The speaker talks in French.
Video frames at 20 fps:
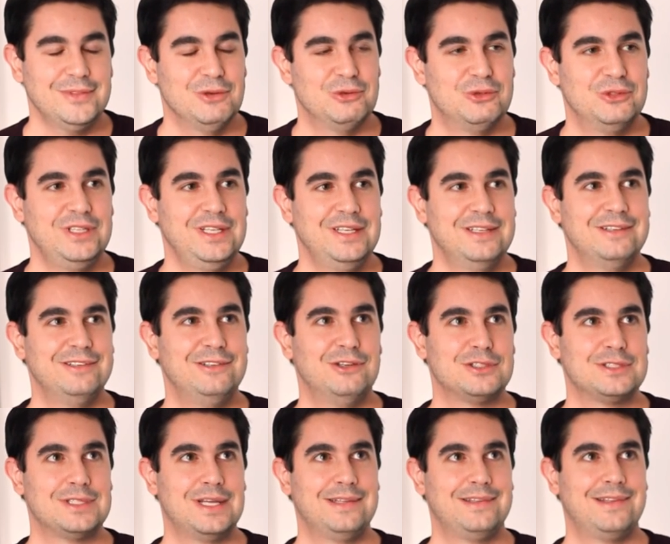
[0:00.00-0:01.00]
On est
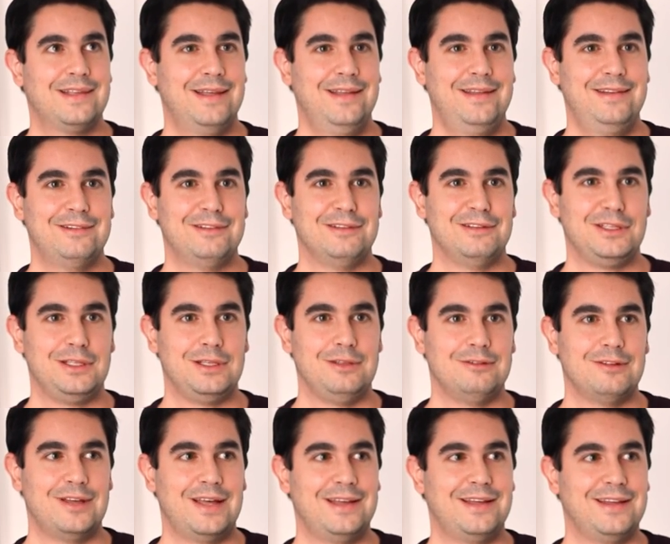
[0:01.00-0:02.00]
dans un train
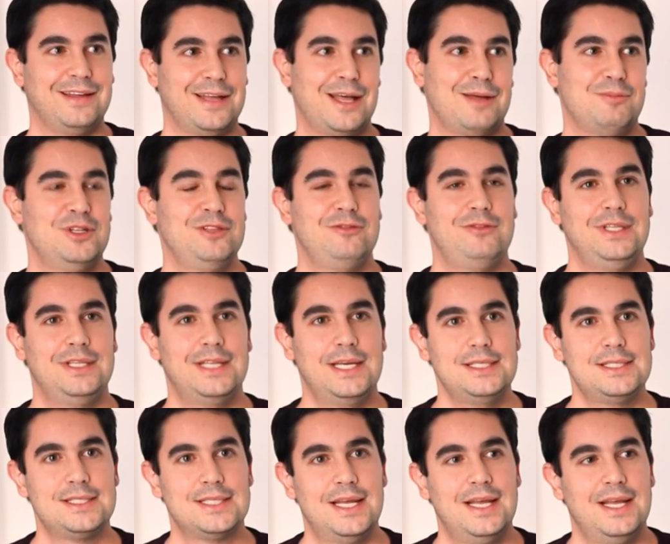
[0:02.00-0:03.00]
qui va à bonne
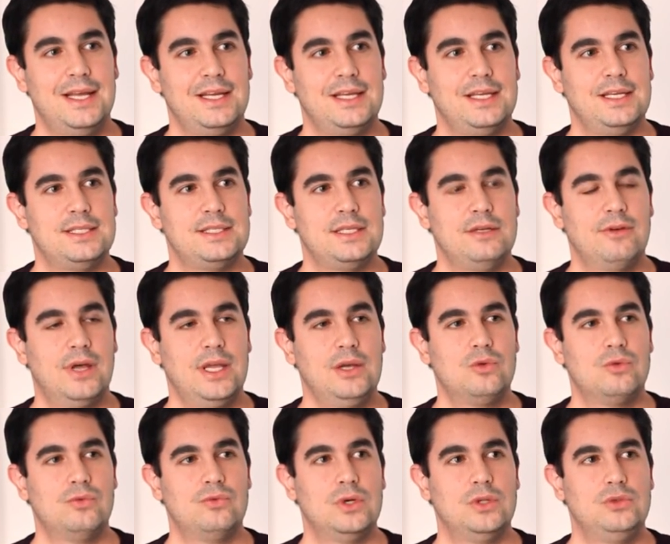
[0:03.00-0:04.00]
vitesse et c'est vrai
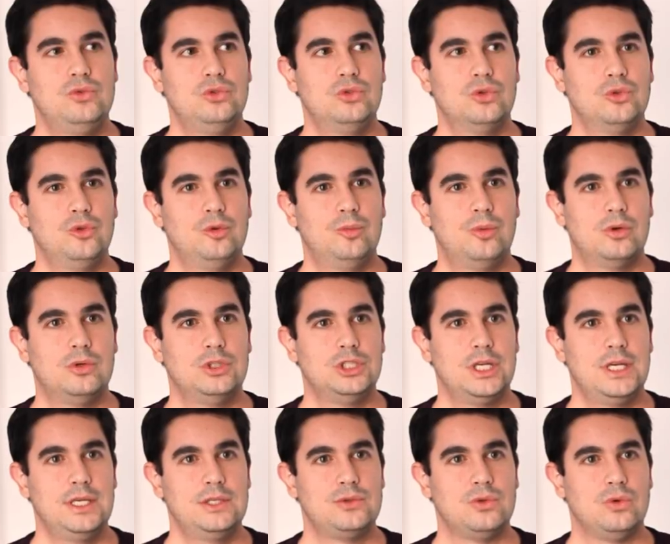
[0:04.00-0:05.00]
qu'on voit toujours nos
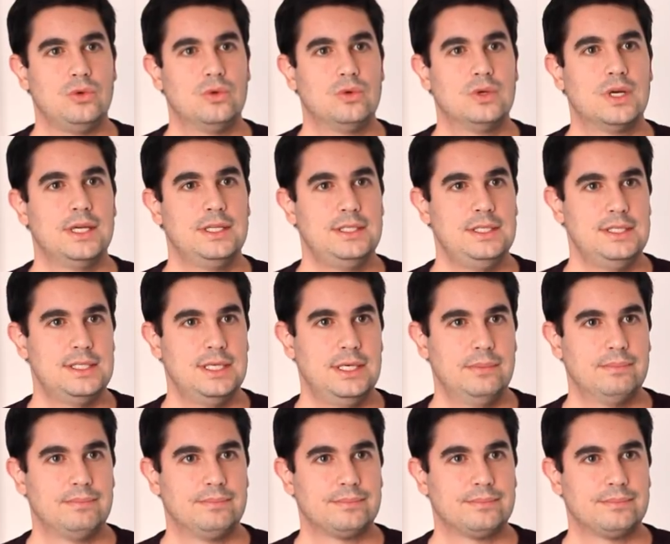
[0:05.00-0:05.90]
projets se concrétiser.